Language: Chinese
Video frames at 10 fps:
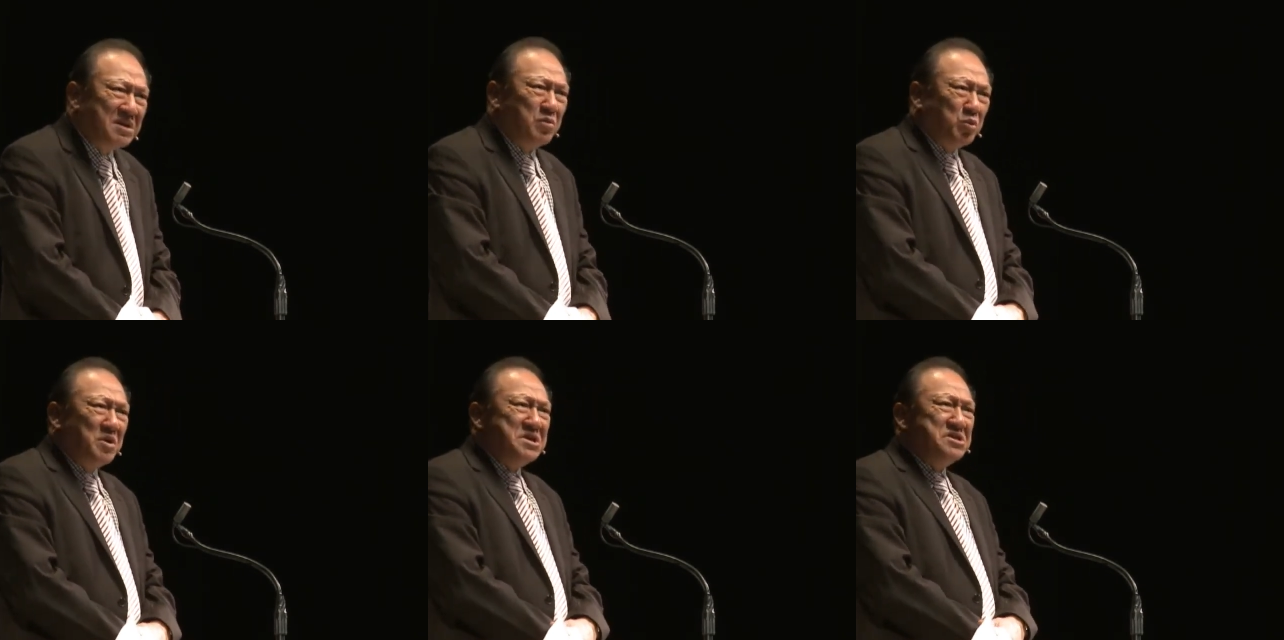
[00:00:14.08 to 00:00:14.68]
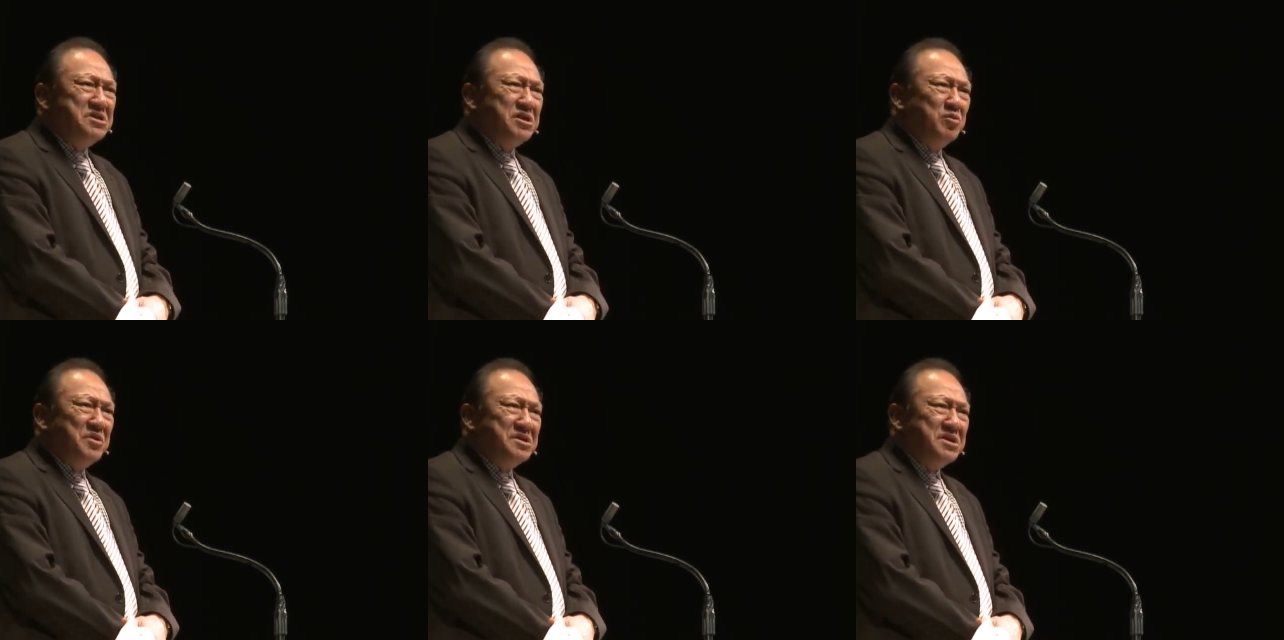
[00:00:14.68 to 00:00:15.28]
我对
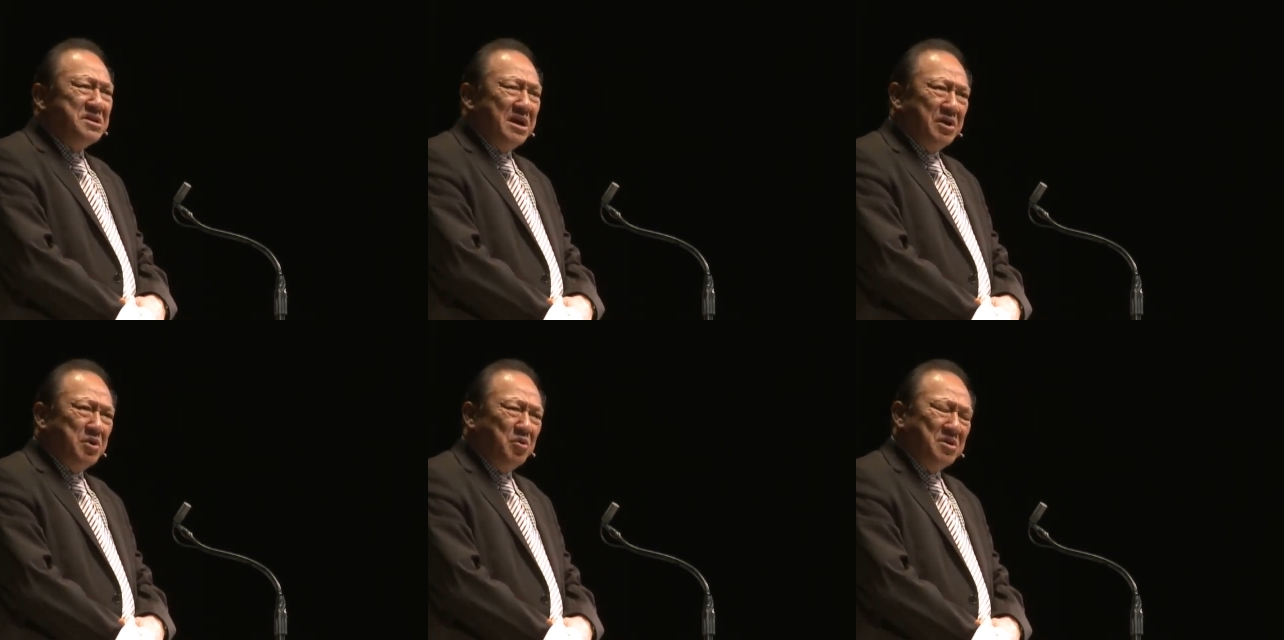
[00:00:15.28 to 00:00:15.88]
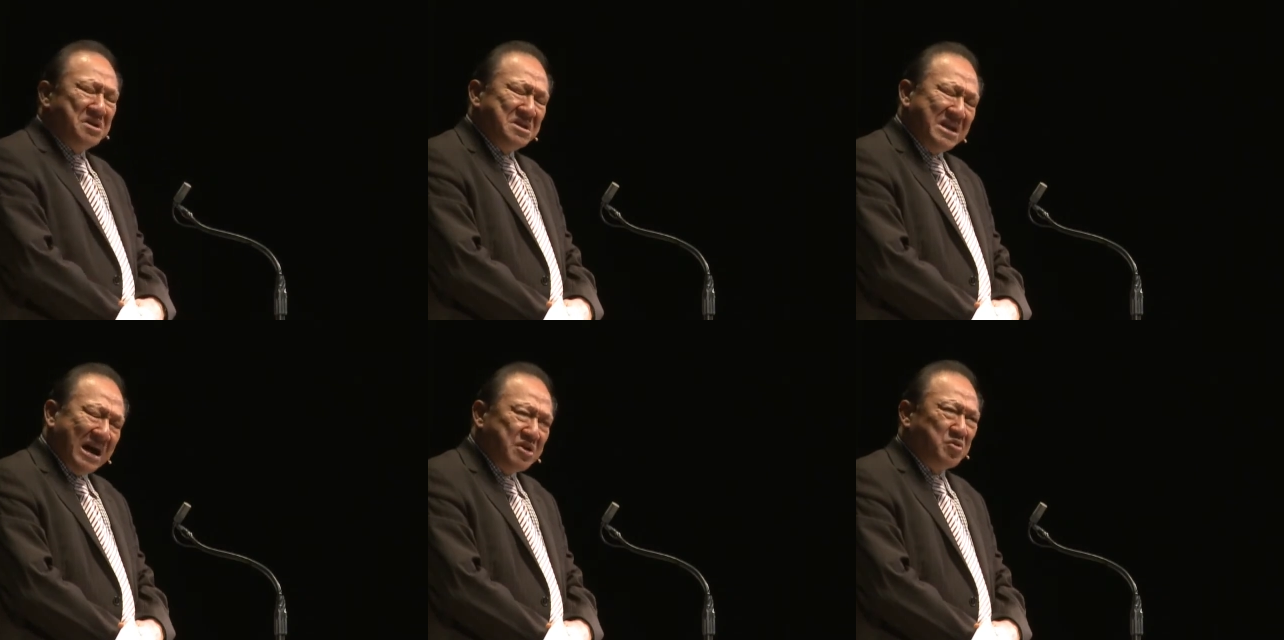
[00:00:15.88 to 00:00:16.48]
基督的信仰有
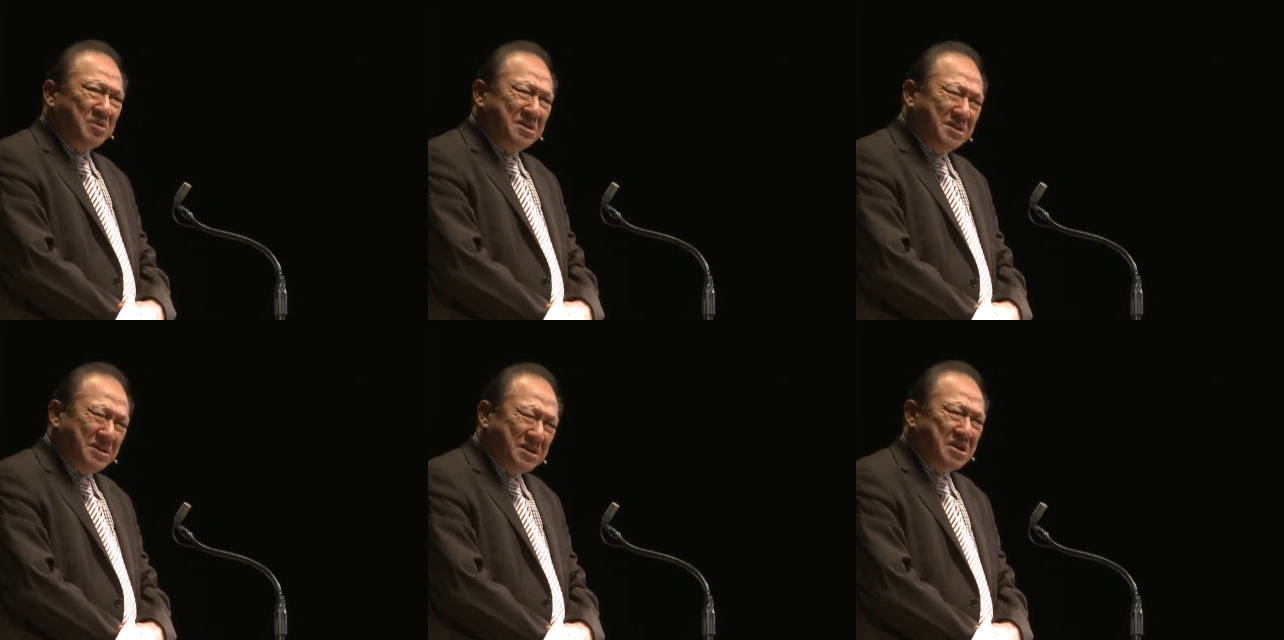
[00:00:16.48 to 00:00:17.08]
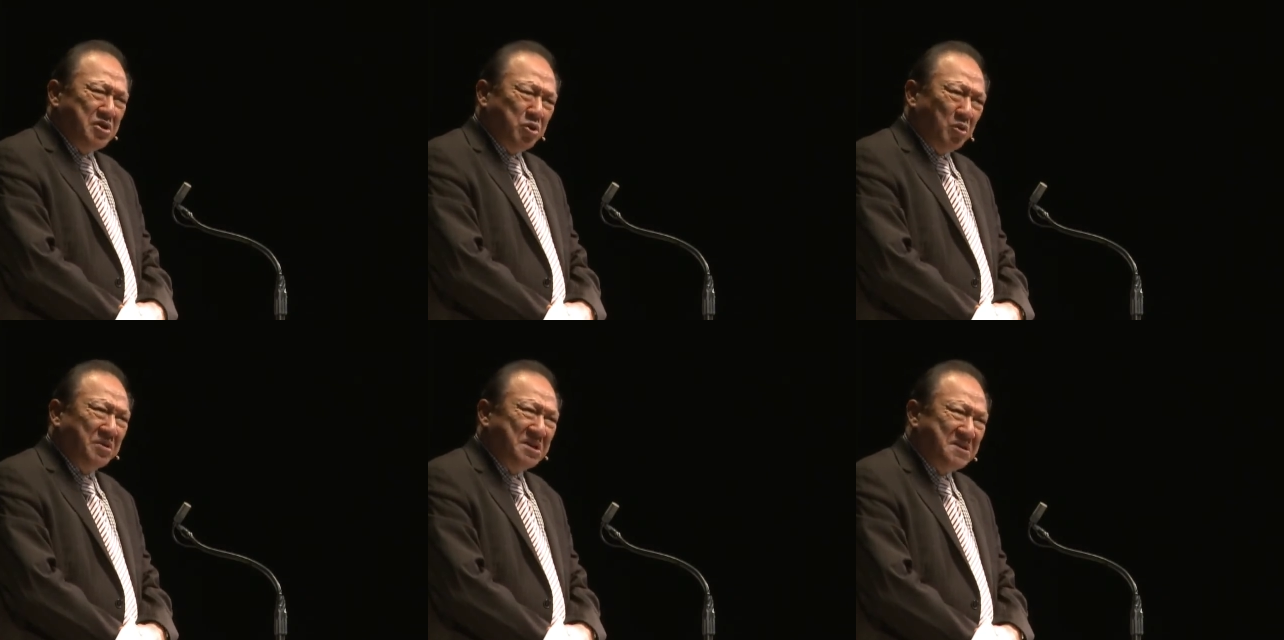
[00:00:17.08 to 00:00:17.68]
哪一种正
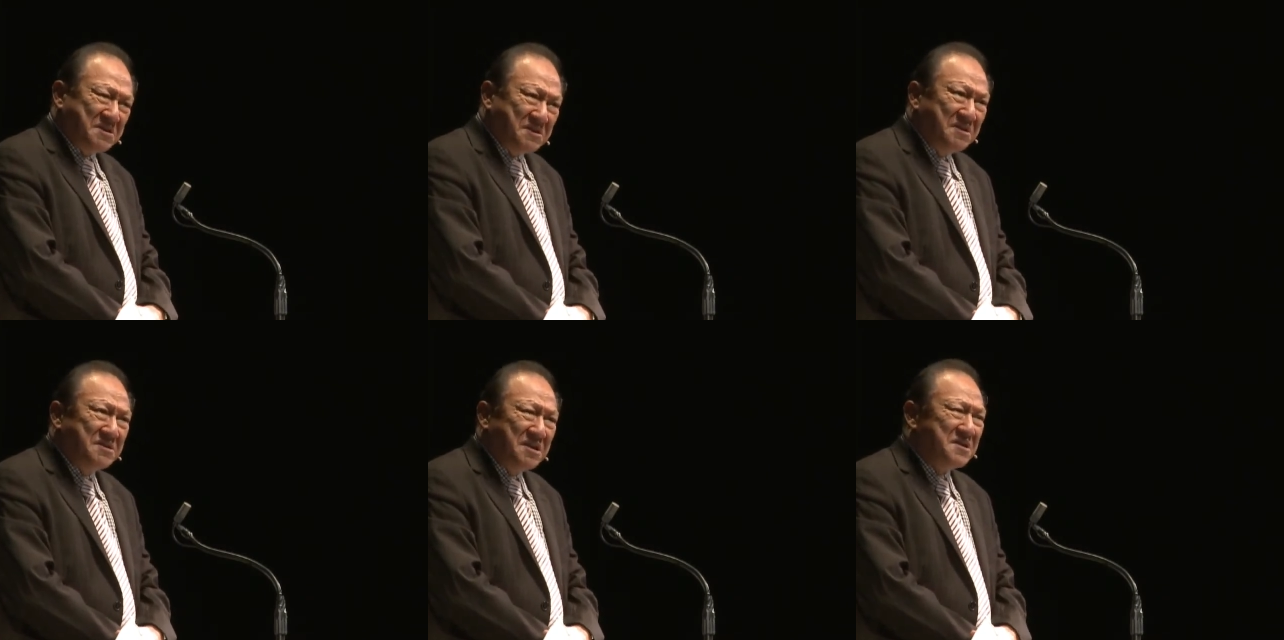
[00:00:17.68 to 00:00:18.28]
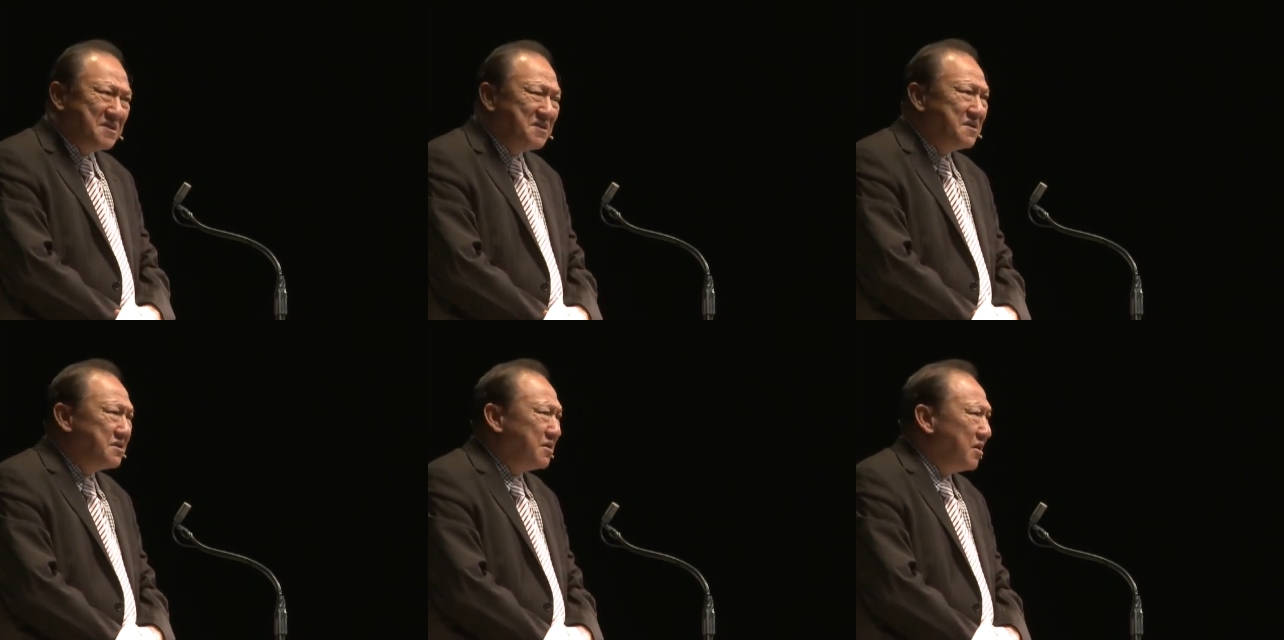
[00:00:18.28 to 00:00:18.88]
统的知识
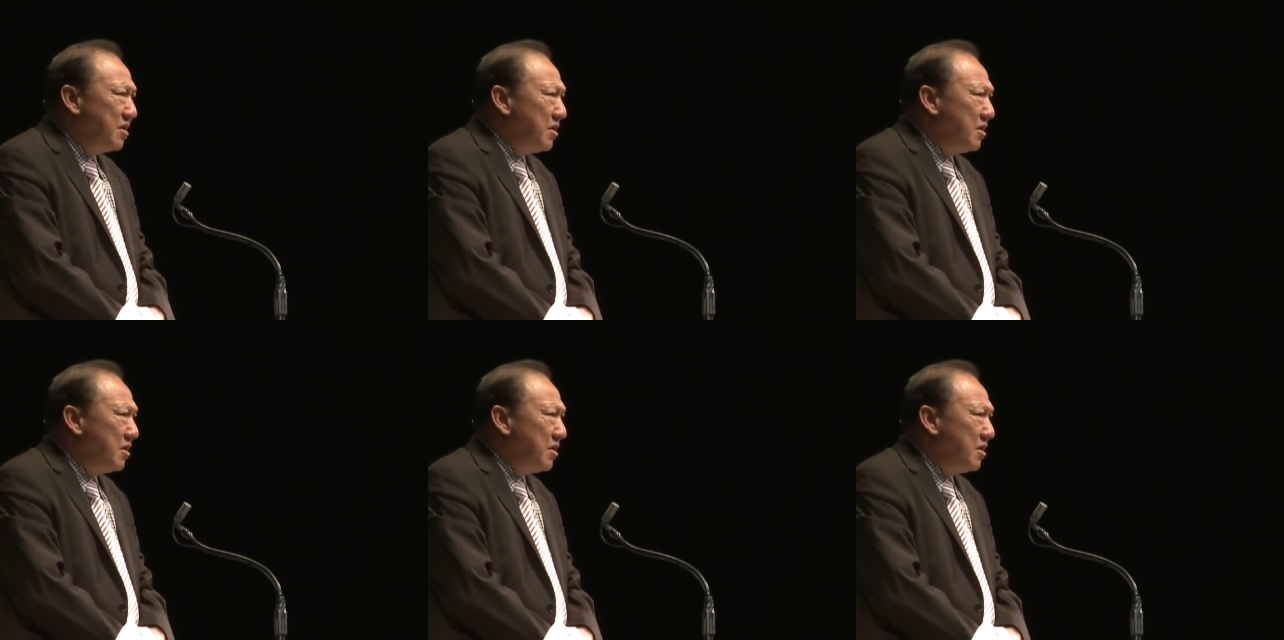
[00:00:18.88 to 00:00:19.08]
支持？